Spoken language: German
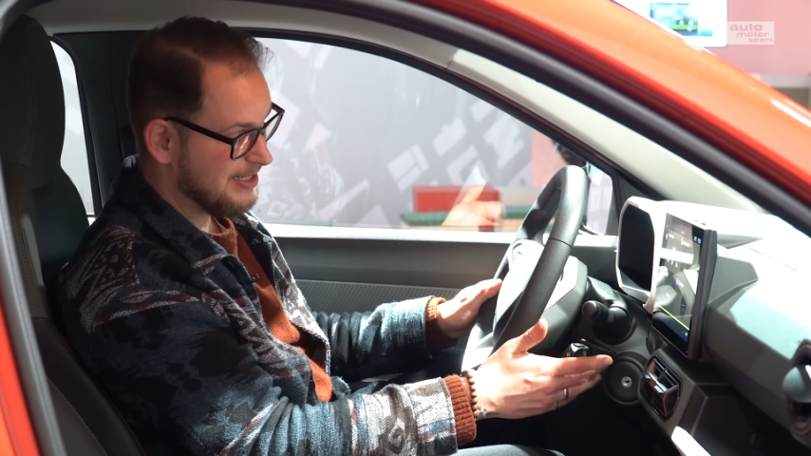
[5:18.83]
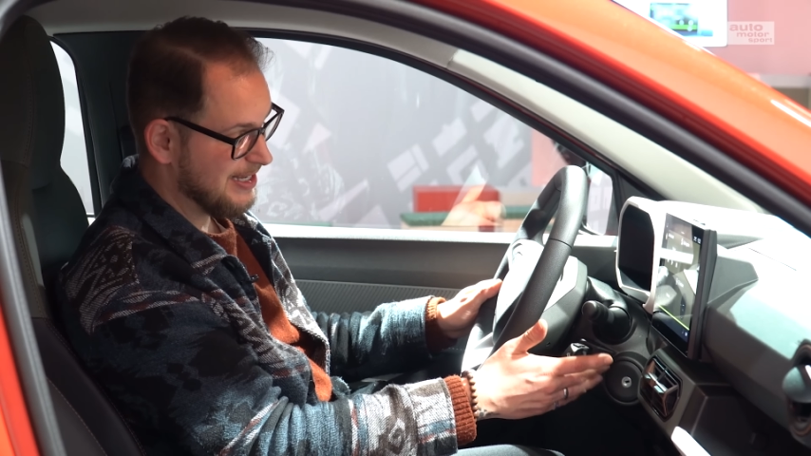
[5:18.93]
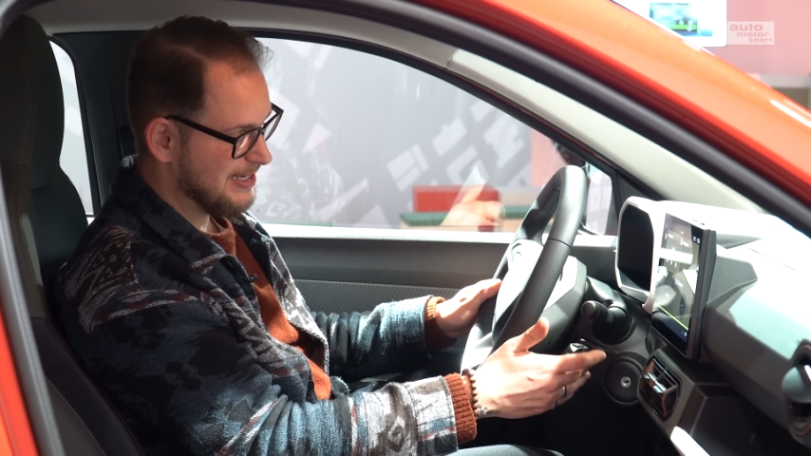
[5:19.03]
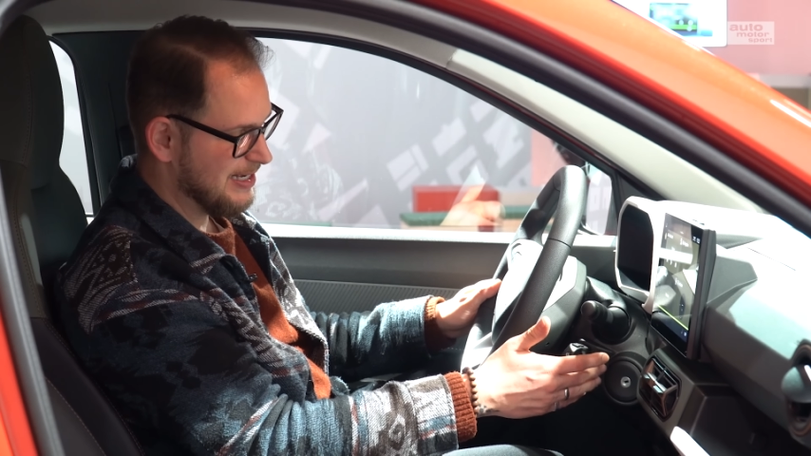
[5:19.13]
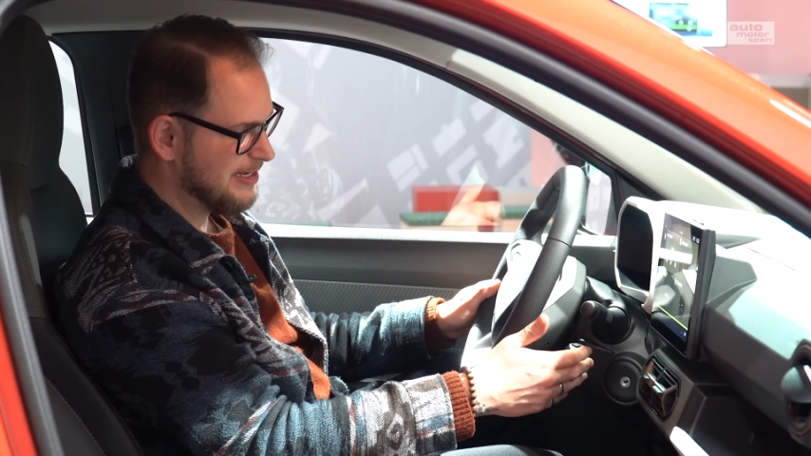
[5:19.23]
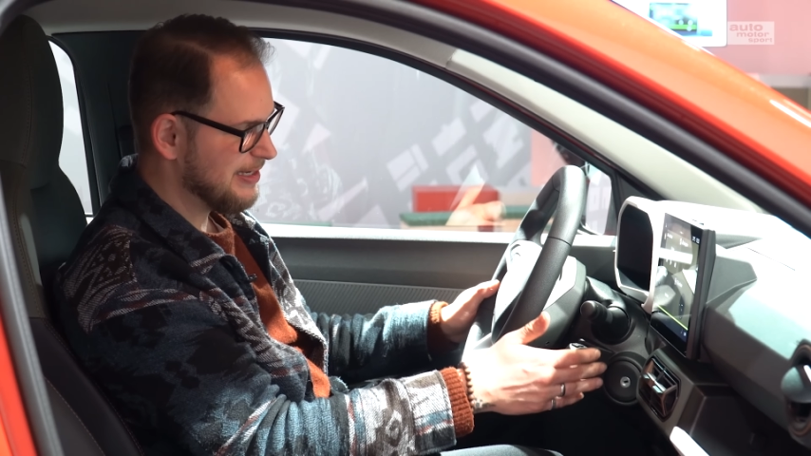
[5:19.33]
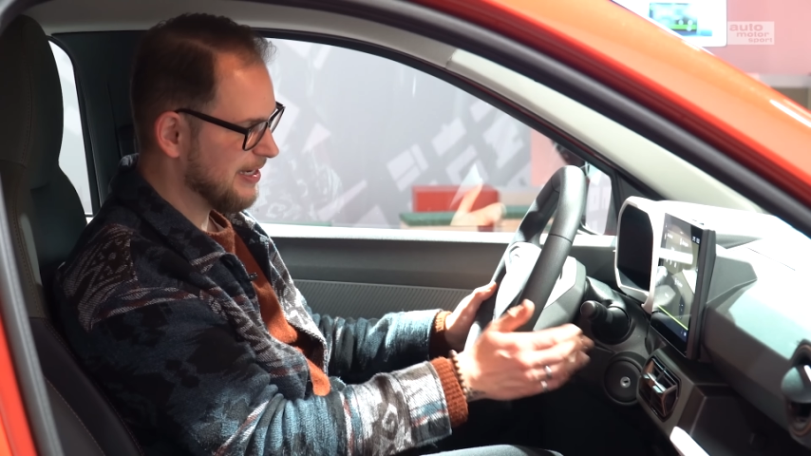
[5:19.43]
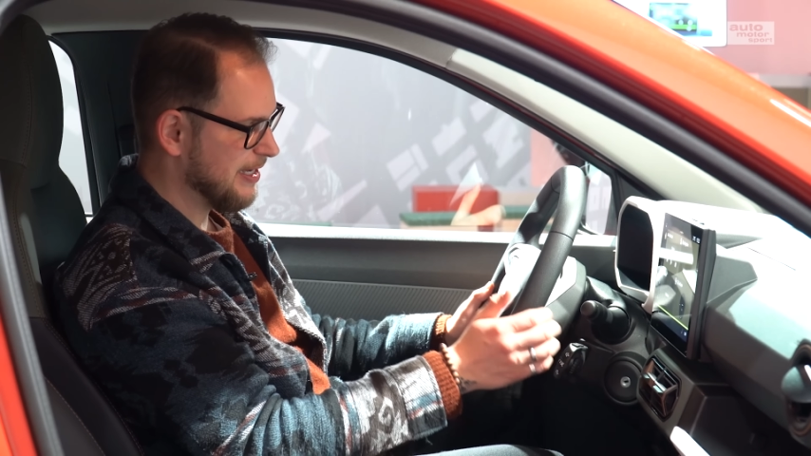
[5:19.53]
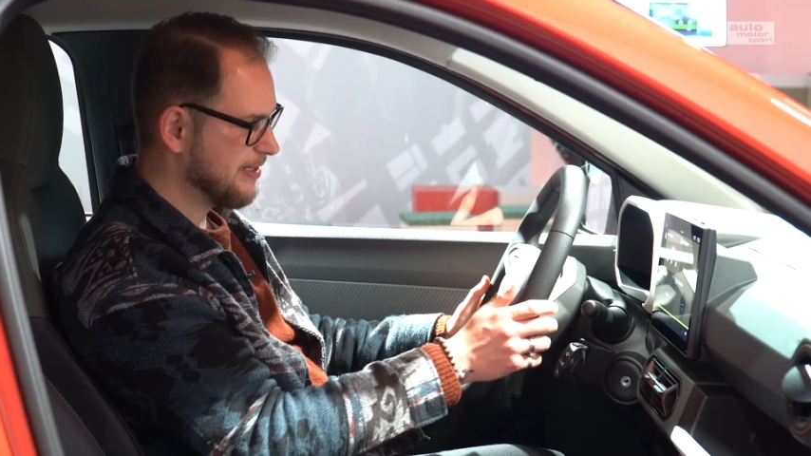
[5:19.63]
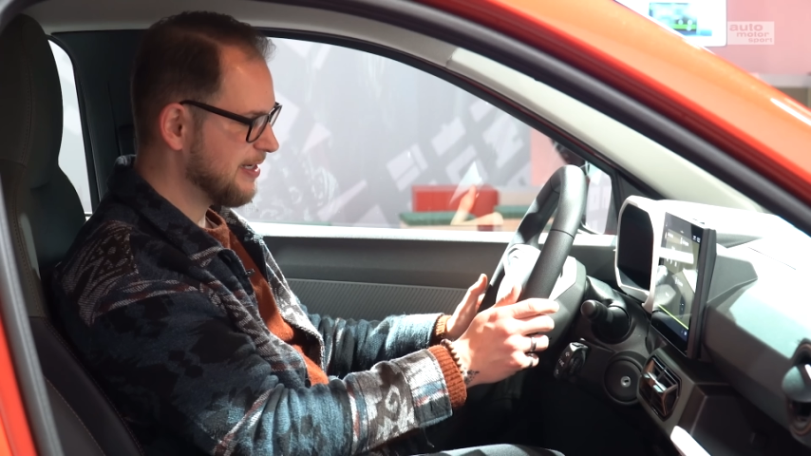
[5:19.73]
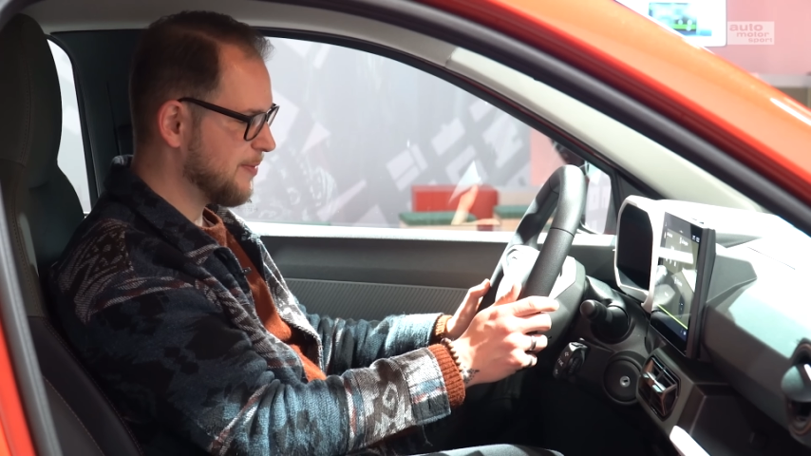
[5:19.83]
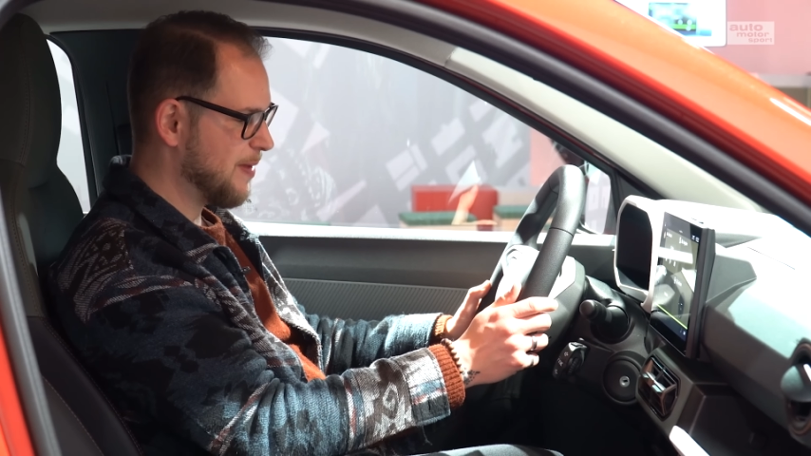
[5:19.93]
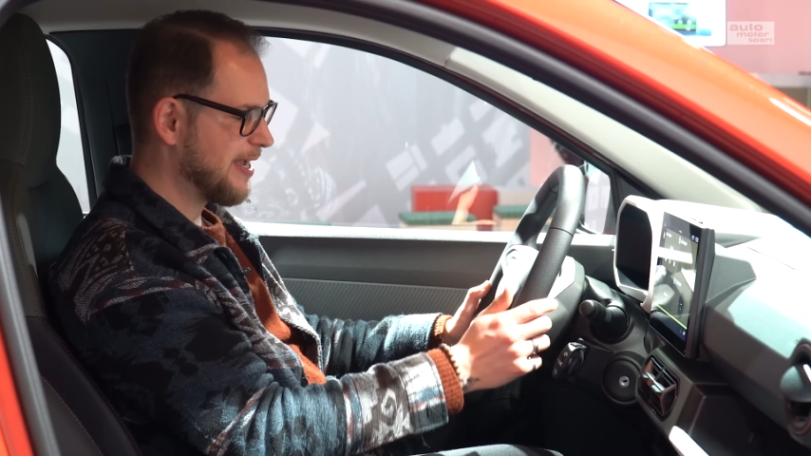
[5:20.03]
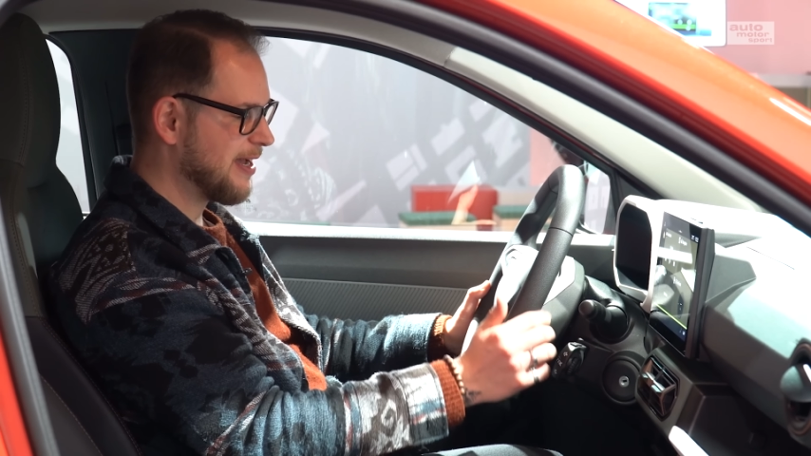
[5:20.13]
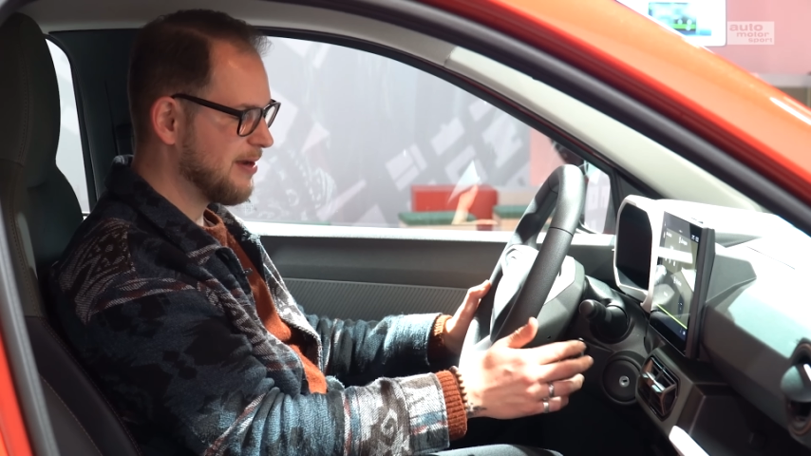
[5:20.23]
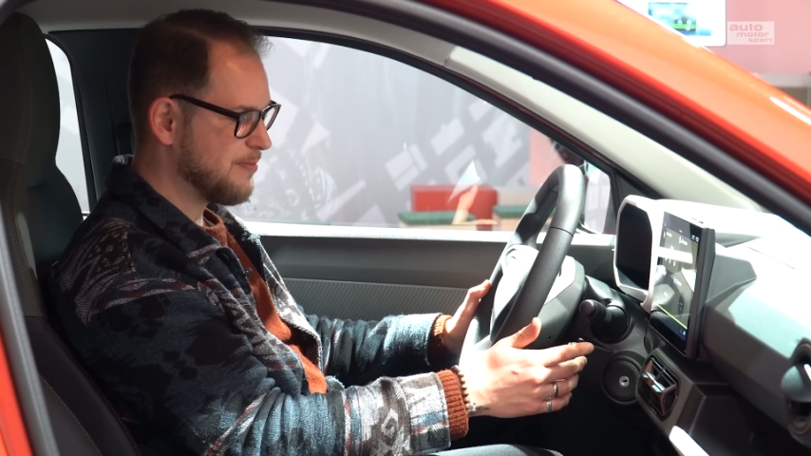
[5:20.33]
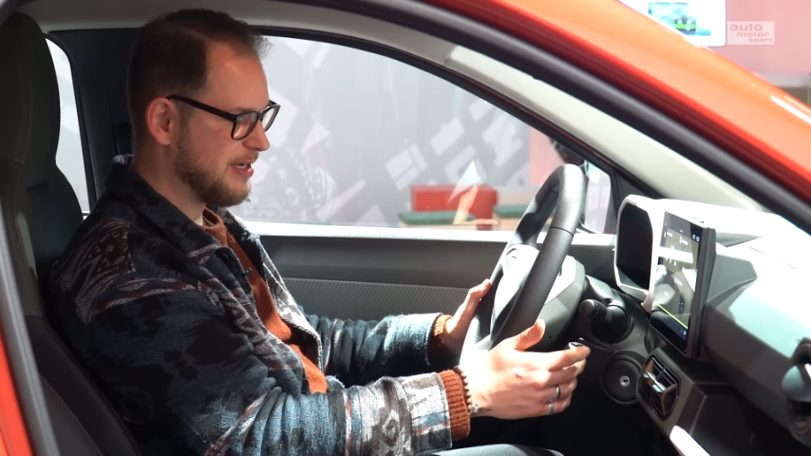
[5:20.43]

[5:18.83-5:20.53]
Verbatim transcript: Satellit hier hinter dem Lenkrad,